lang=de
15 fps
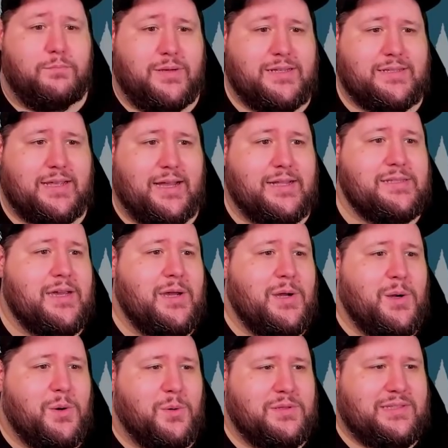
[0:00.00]
Blizzard.
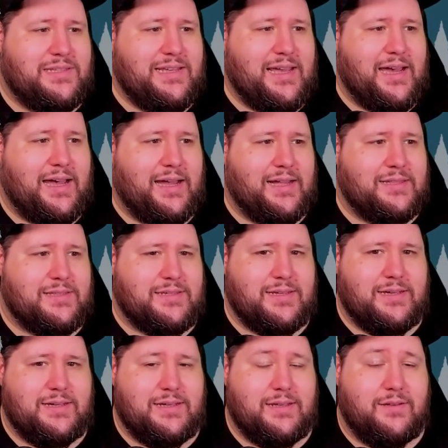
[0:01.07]
Und der hat,
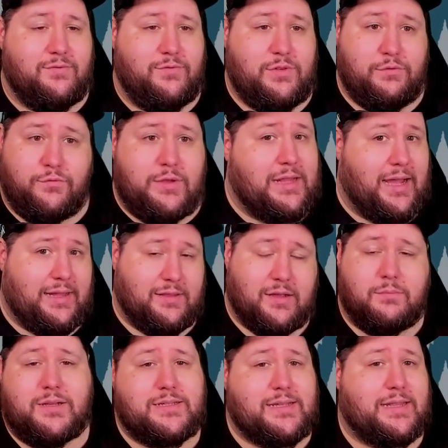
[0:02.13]
äh, wie viele
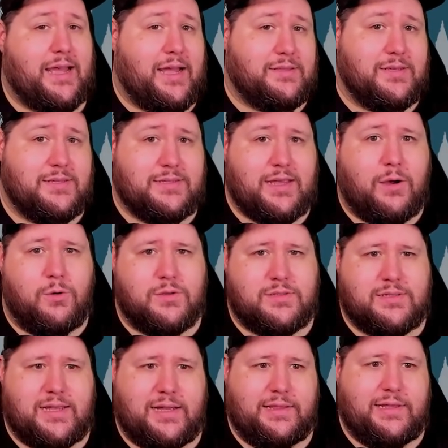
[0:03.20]
andere Blizzard-Artists auch,
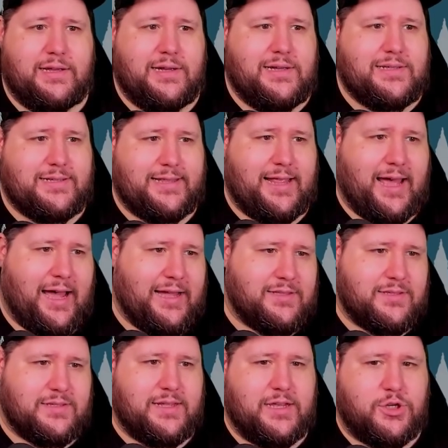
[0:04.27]
sein, sein
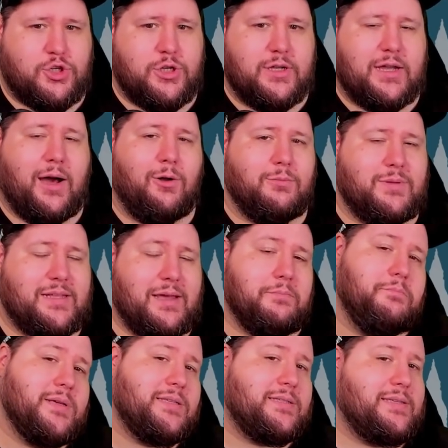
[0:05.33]
ArtStation-Account mit
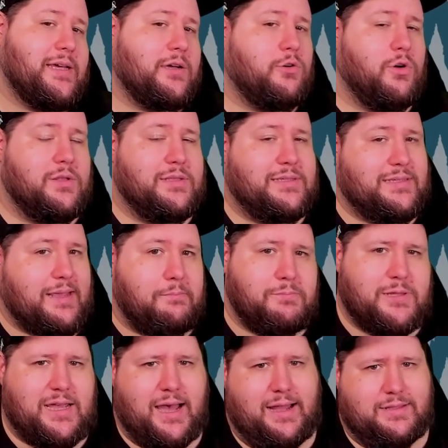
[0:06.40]
ein bisschen
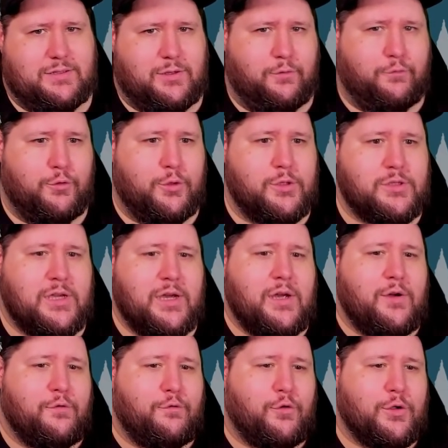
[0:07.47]
Konzeptart gefüllt
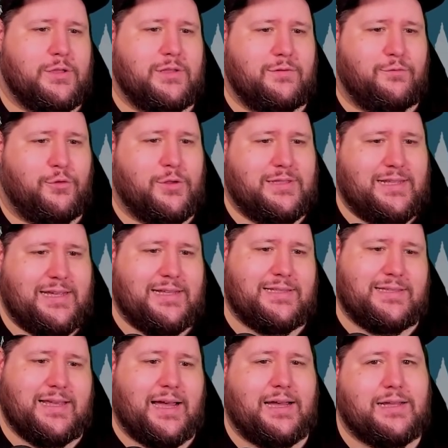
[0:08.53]
von, von den
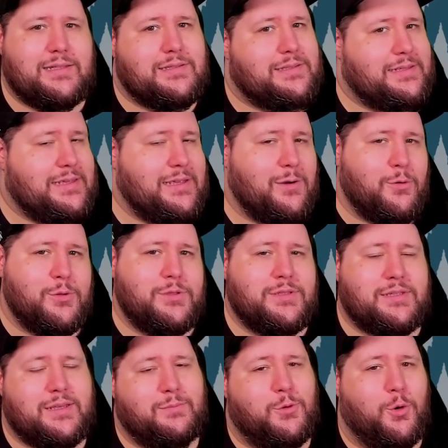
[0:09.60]
Sachen, die
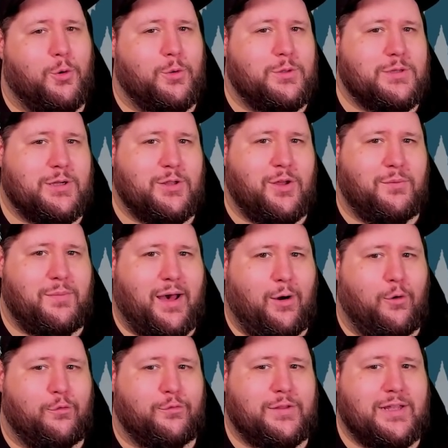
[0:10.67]
uns im Grunde genommen
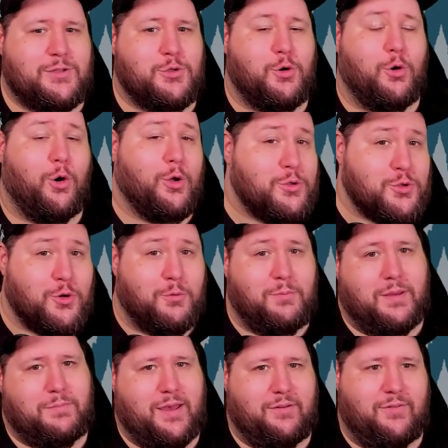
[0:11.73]
auf der
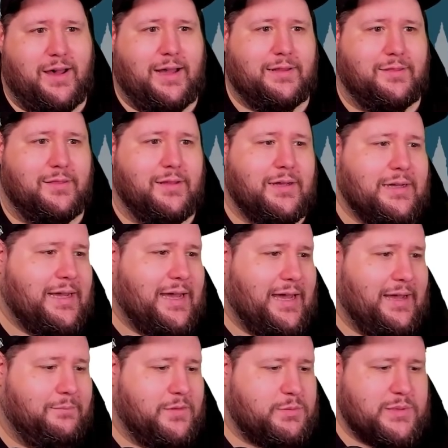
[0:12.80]
Toronto-Map erwarten.
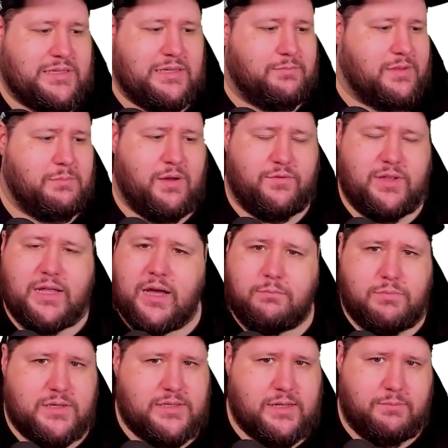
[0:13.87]
Ähm, das passiert immer wieder.
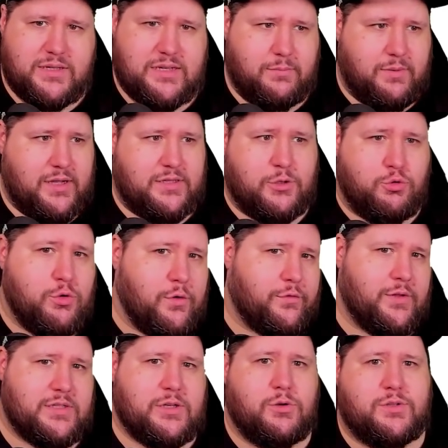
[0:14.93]
Blizzard-Mitarbeiter dürfen
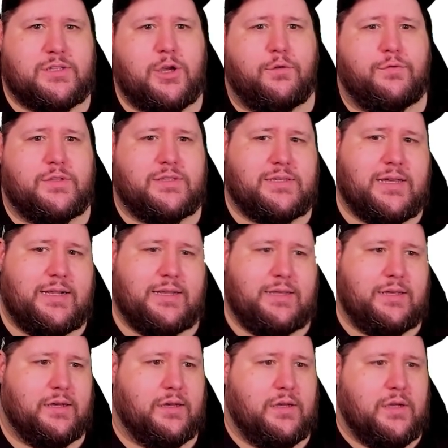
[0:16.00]
das auch sehr offiziell,
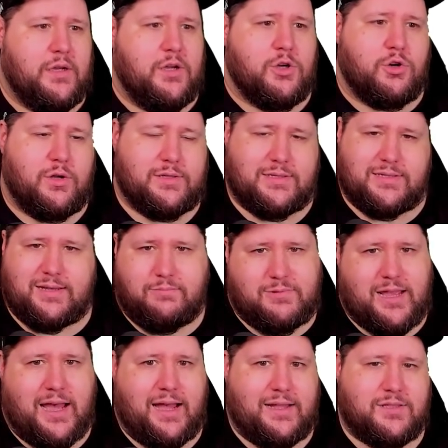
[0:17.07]
ihre
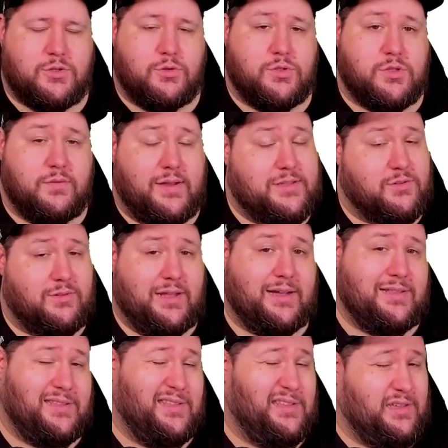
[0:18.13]
Konzept-Arts und sowas,
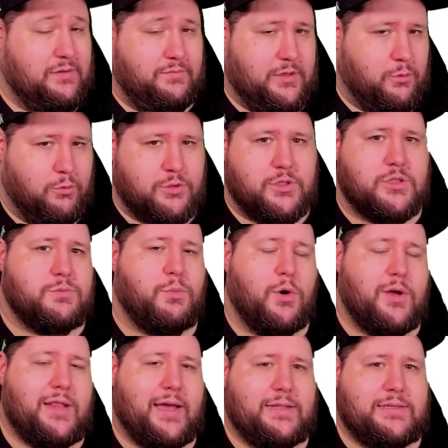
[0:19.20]
solange die nicht irgendwie große
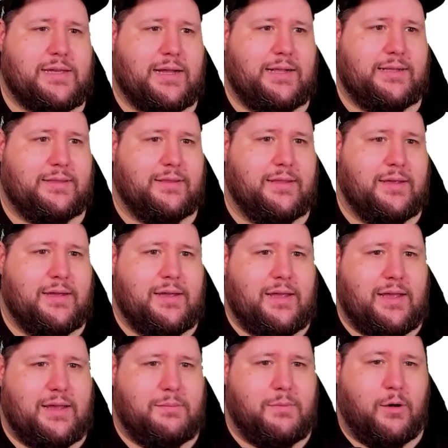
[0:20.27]
Spoiler enthalten,
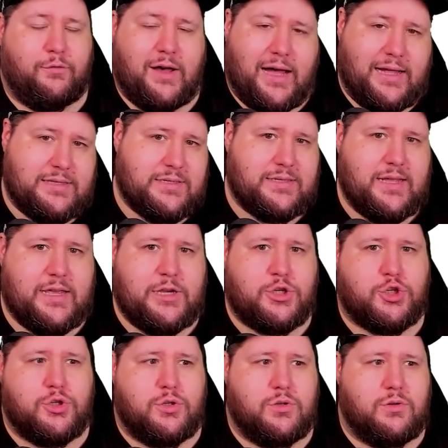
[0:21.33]
ähm, auf
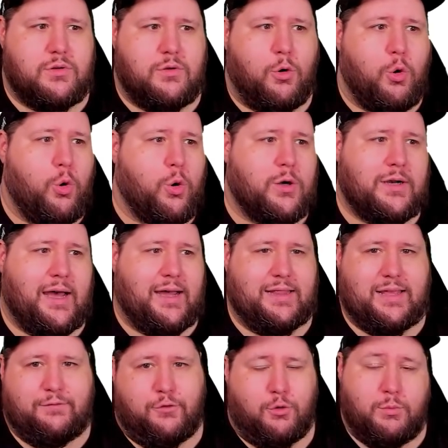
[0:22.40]
Artstation hochladen,
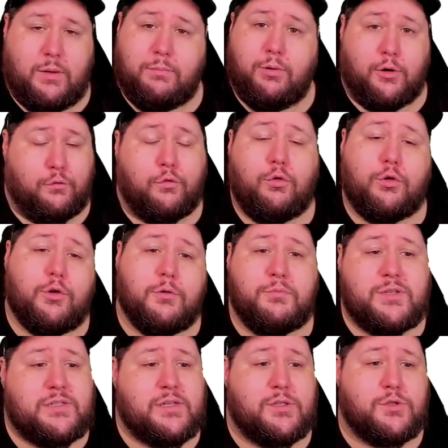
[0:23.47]
einfach um ihr Portfolio ein
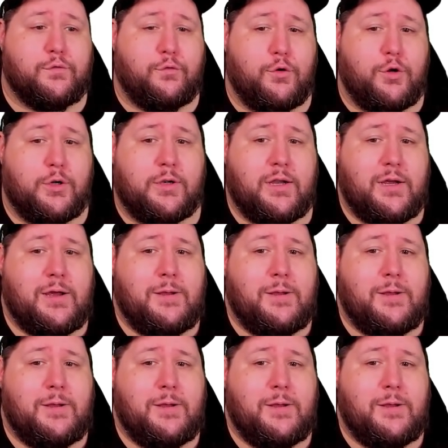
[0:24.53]
bisschen zu füllen.